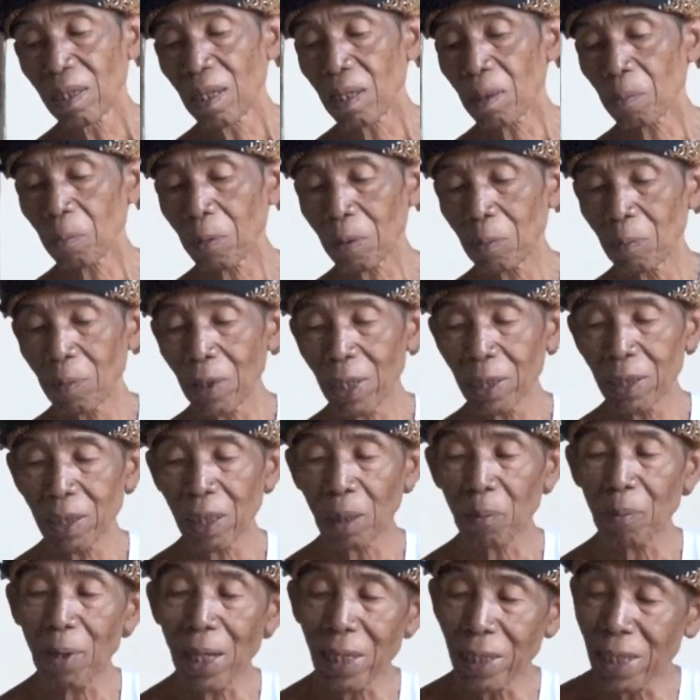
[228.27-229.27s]
harapan
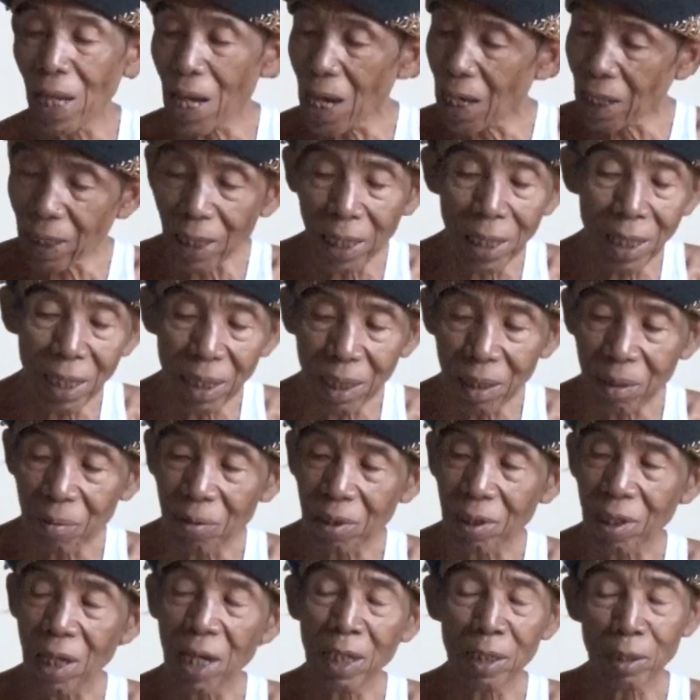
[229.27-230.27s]
belajar mayange
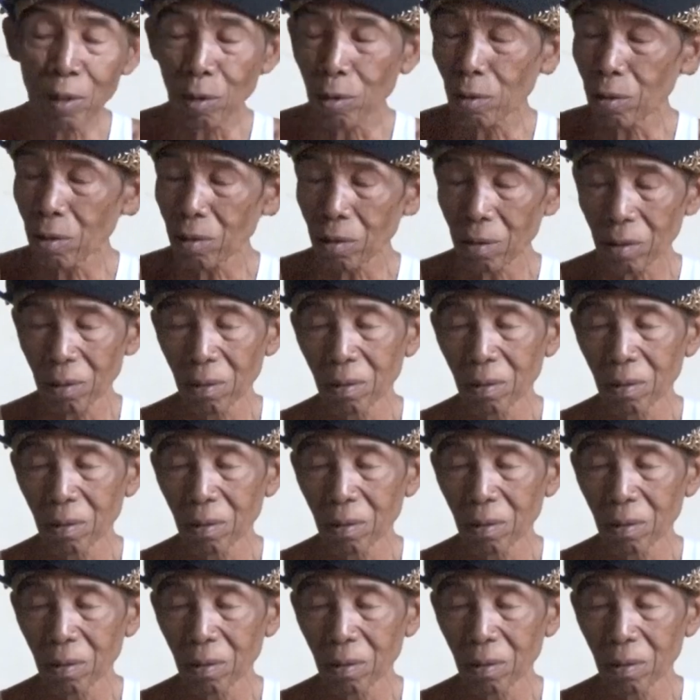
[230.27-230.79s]
ayo